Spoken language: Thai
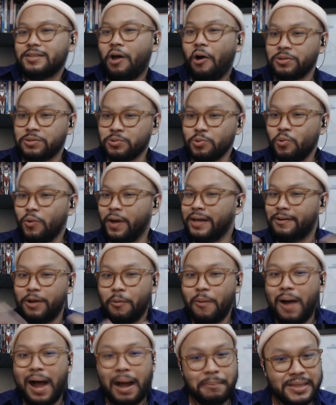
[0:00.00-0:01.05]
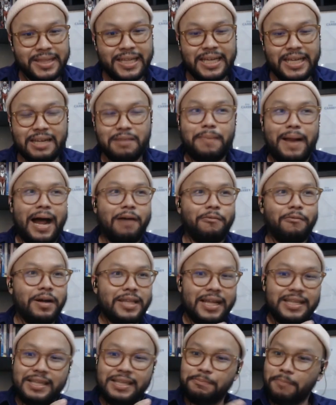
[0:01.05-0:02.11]
รต่อสู้กันระหว่างมิติหรือเปล่า
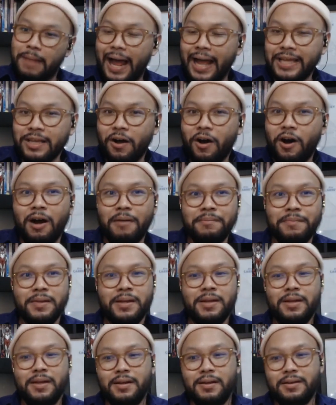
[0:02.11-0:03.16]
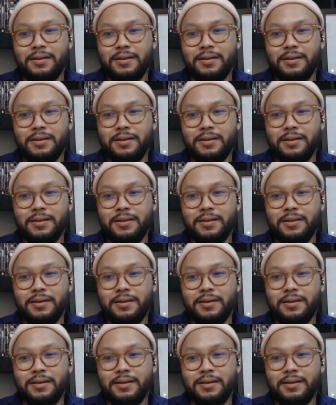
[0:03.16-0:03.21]
ว่าถ้ามายอม